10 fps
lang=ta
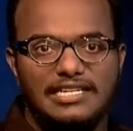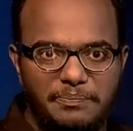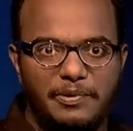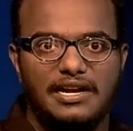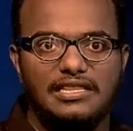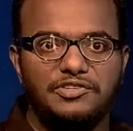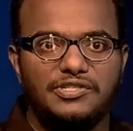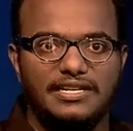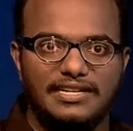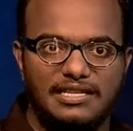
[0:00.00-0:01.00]
இப்போ நடந்த
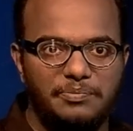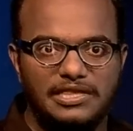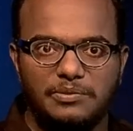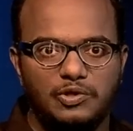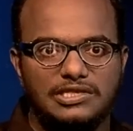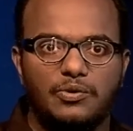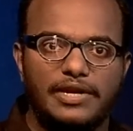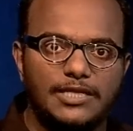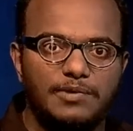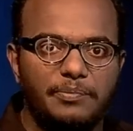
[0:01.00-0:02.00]
விஷயங்க இதை பற்றி முழுசாக
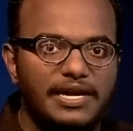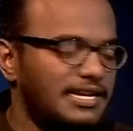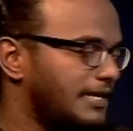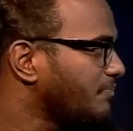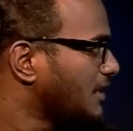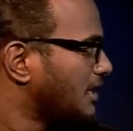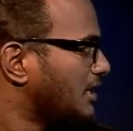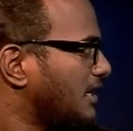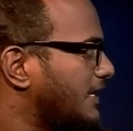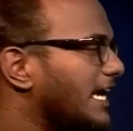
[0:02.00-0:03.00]
உங்களுக்கு எக்ஸ்பிளைன் பண்ணிடுறேன்
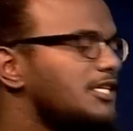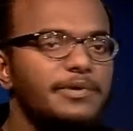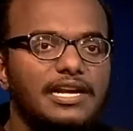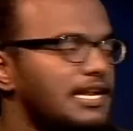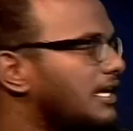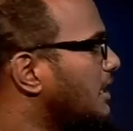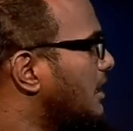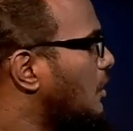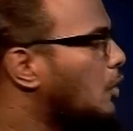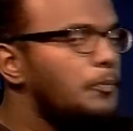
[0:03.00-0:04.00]
காஷ்மீரில்
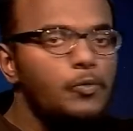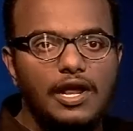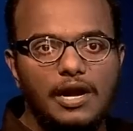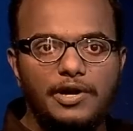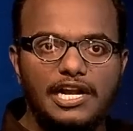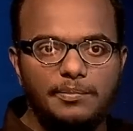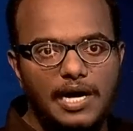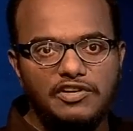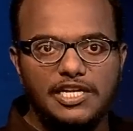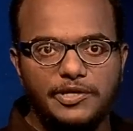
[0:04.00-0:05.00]
குப்வார் அப்படின்ற
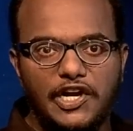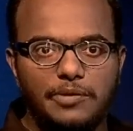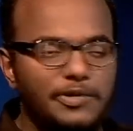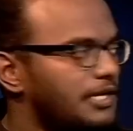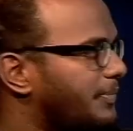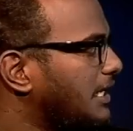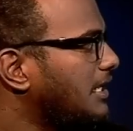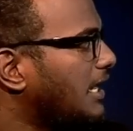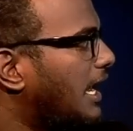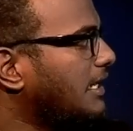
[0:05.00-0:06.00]
மாவட்டம் கேள்விப்பட்டிருப்பீங்க
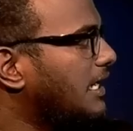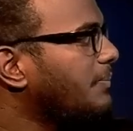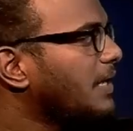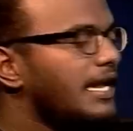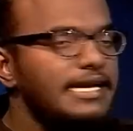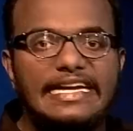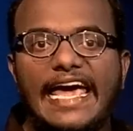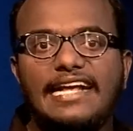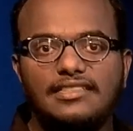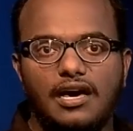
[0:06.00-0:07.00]
அங்கே
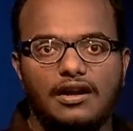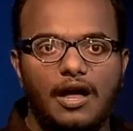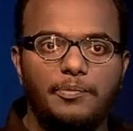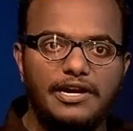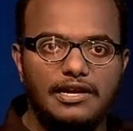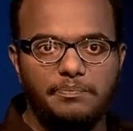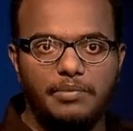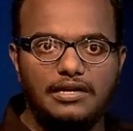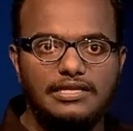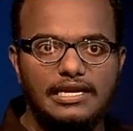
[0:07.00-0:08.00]
டேங்தார் அப்படின்ற
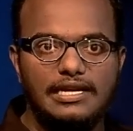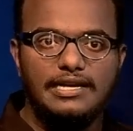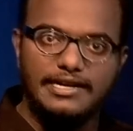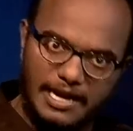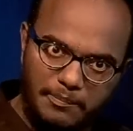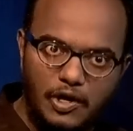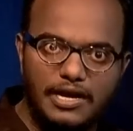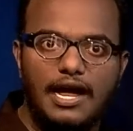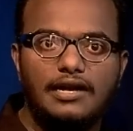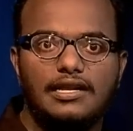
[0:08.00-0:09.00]
பகுதியில் நம்மளோட
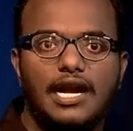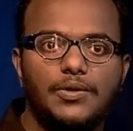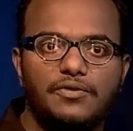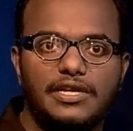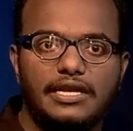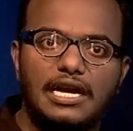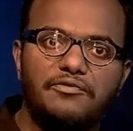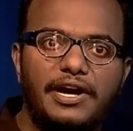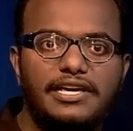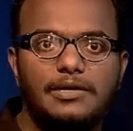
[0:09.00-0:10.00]
நாட்டு இராணுவ வீரர்கள்
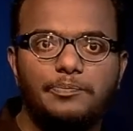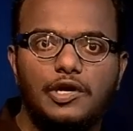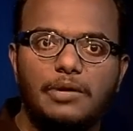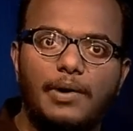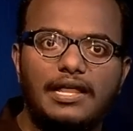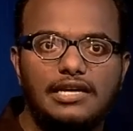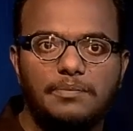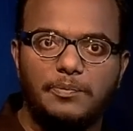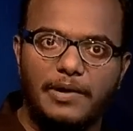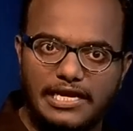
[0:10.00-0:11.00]
வழக்கம் போல்
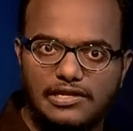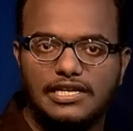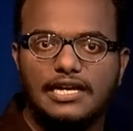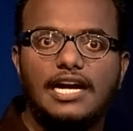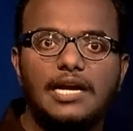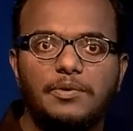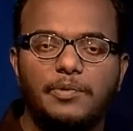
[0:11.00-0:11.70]
பாதுகாப்பு பணியிலையும் கண்காணிப்பு